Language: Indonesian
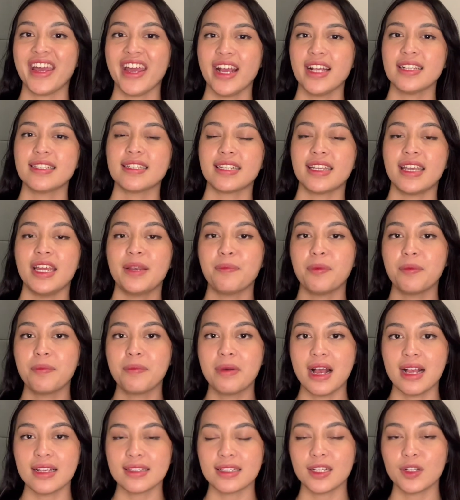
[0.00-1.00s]
okay, sekian
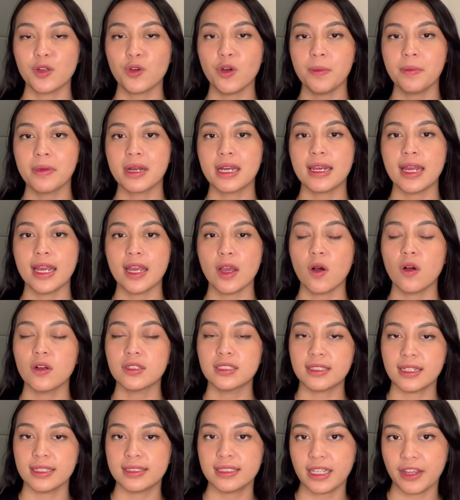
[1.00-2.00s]
pembahasan gue mengenai
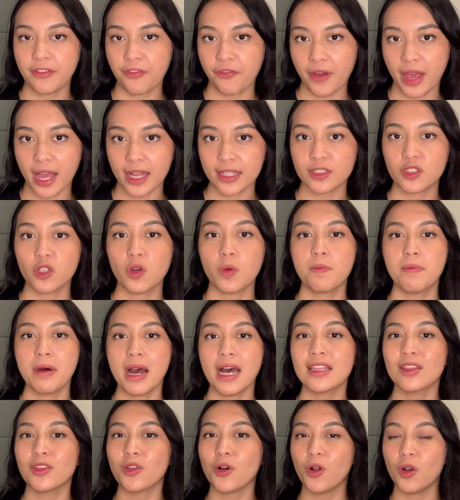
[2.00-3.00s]
ostrich effect.
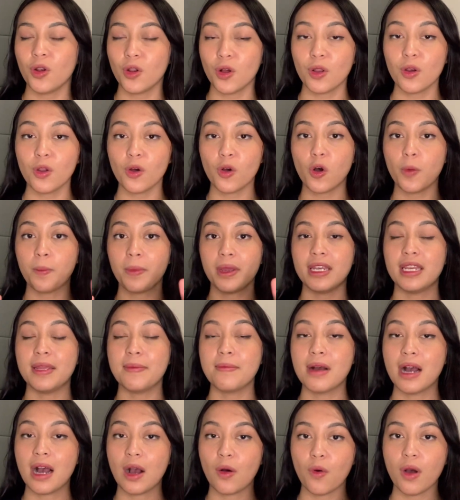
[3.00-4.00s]
Coba tolong lo komen
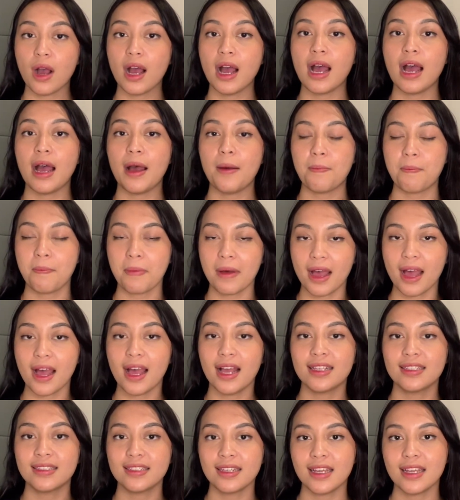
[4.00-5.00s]
di bawah apa
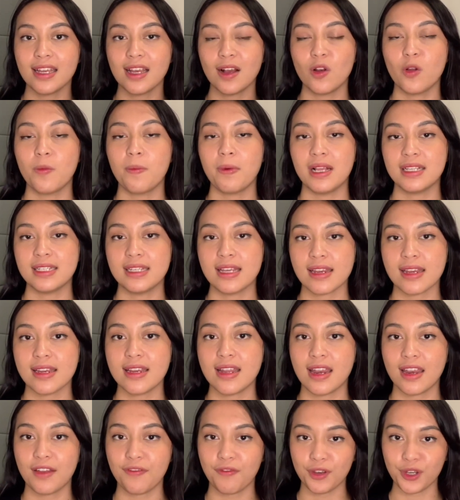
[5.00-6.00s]
aja yang lo
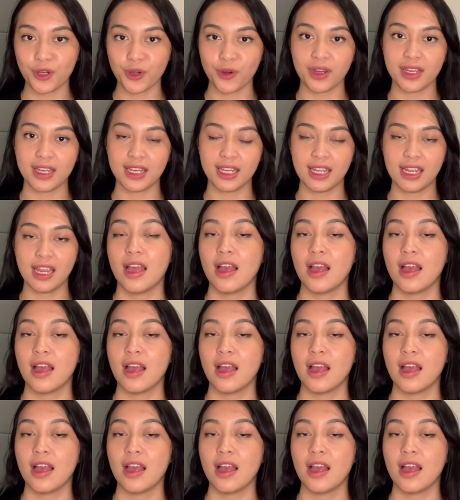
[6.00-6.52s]
pelajari dari video ini.